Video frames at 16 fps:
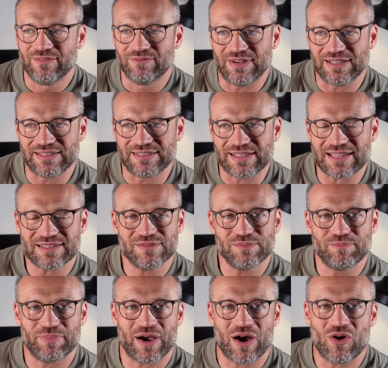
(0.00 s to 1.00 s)
weil das
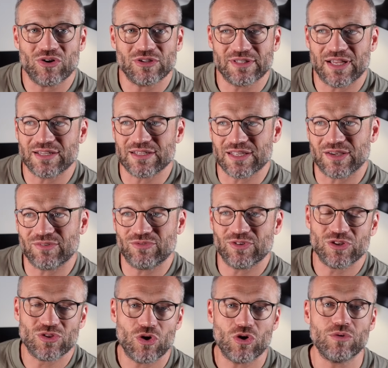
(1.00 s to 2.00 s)
braucht dann
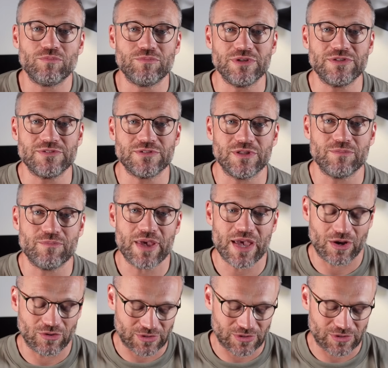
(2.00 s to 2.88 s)
irgendwie noch ein bisschen mehr.